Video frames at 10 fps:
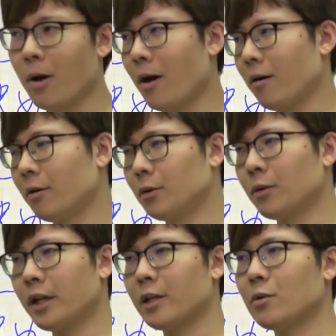有没有有这
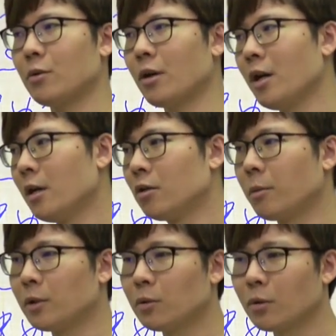种感觉？
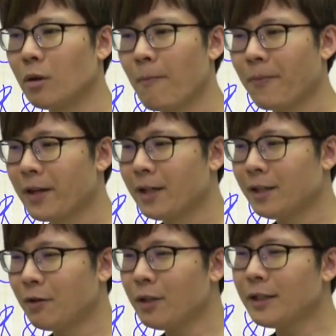就表示说，
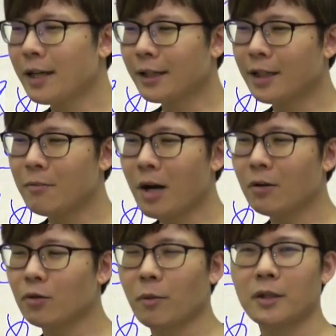你会加
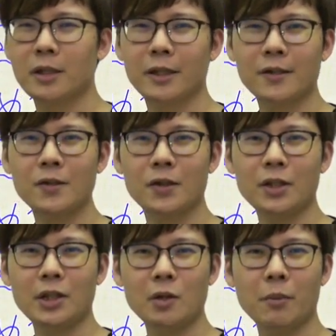kima u 就表示那个事
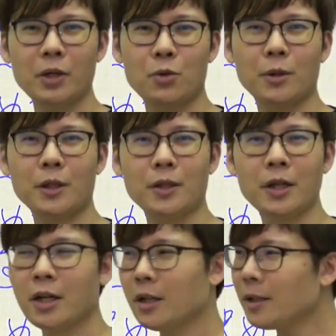情已经被决定。
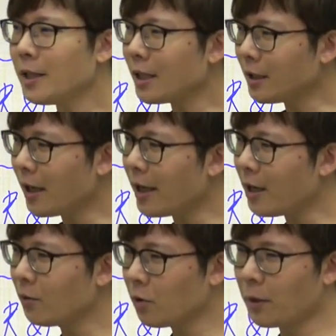再加个 t
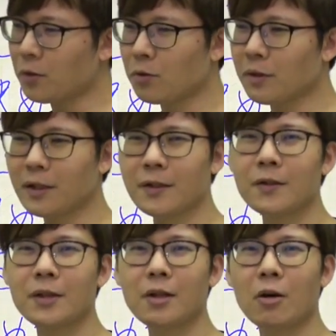a 态度，就表示说这个
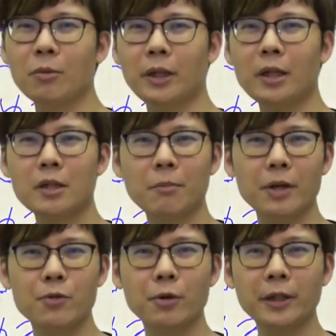事情哈，不单单是
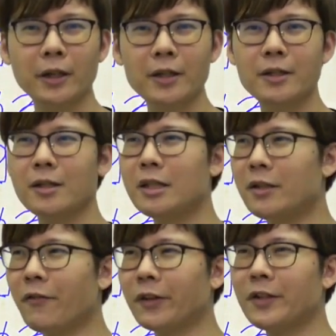被决定，而且是
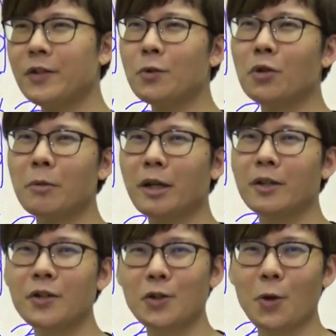你放在心中里面
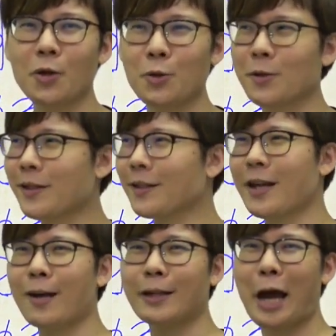很久，你觉得是一
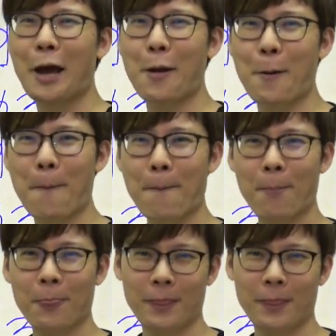个常态了，